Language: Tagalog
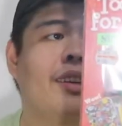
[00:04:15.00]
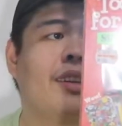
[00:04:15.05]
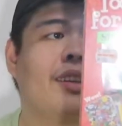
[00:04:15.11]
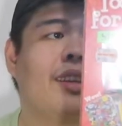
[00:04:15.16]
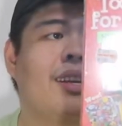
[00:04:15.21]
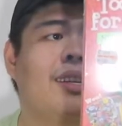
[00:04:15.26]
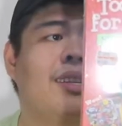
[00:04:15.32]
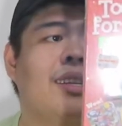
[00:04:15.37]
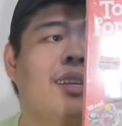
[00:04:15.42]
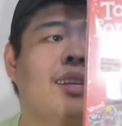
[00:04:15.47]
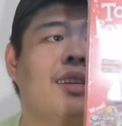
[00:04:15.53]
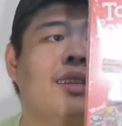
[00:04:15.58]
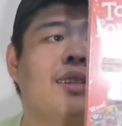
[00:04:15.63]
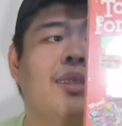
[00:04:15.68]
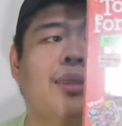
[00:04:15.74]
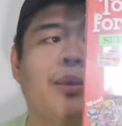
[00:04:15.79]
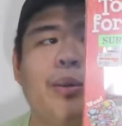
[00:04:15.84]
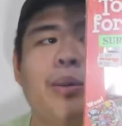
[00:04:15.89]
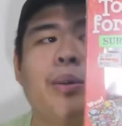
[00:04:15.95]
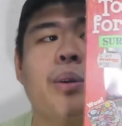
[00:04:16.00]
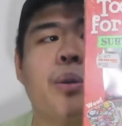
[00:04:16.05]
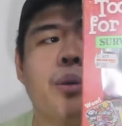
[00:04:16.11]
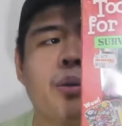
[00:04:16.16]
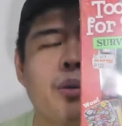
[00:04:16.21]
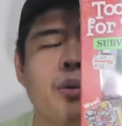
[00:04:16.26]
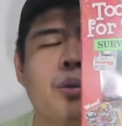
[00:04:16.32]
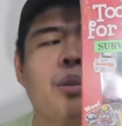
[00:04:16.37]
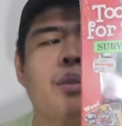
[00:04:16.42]
this is Too
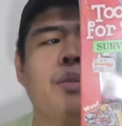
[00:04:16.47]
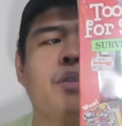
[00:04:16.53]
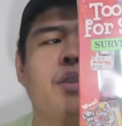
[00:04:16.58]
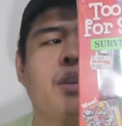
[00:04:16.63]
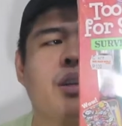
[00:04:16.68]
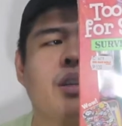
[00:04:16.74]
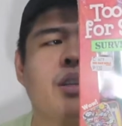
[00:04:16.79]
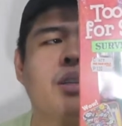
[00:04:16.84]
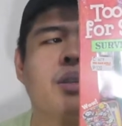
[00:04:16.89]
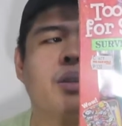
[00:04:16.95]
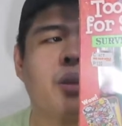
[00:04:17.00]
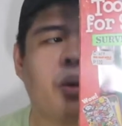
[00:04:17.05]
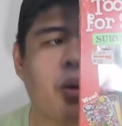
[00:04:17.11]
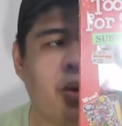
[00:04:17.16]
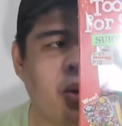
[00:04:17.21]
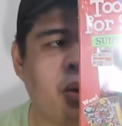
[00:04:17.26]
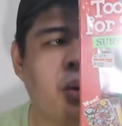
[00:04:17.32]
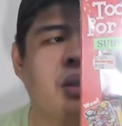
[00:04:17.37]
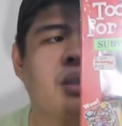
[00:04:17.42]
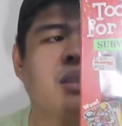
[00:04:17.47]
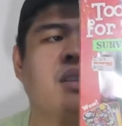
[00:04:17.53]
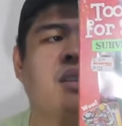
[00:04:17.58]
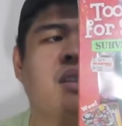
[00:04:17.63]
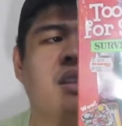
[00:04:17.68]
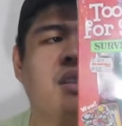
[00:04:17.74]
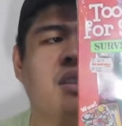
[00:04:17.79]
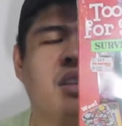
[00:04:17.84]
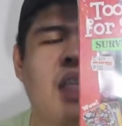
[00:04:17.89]
Cool for School
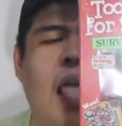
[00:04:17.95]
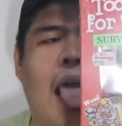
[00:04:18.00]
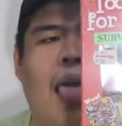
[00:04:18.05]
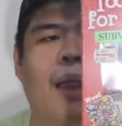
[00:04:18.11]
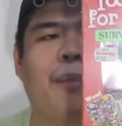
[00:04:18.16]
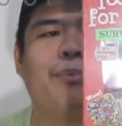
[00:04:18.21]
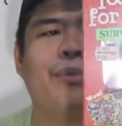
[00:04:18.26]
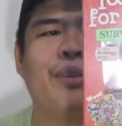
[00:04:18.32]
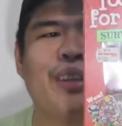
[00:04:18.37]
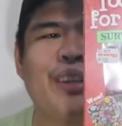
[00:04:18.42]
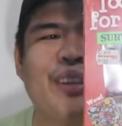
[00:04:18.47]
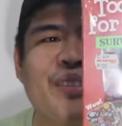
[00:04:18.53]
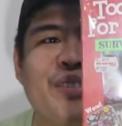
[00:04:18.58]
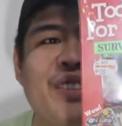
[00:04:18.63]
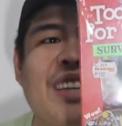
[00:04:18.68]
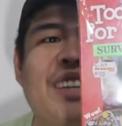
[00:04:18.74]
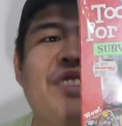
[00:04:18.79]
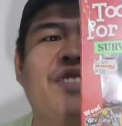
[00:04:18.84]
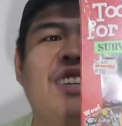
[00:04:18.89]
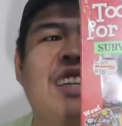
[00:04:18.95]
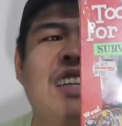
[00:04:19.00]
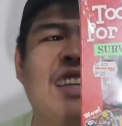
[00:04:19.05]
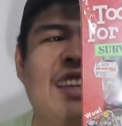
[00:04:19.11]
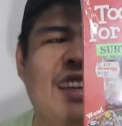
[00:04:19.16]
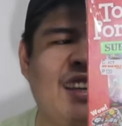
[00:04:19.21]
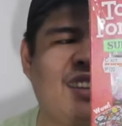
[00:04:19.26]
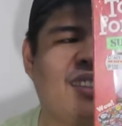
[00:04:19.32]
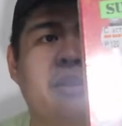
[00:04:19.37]
so that, Survival
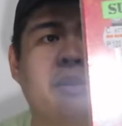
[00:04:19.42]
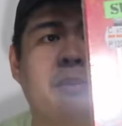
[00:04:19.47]
Kit.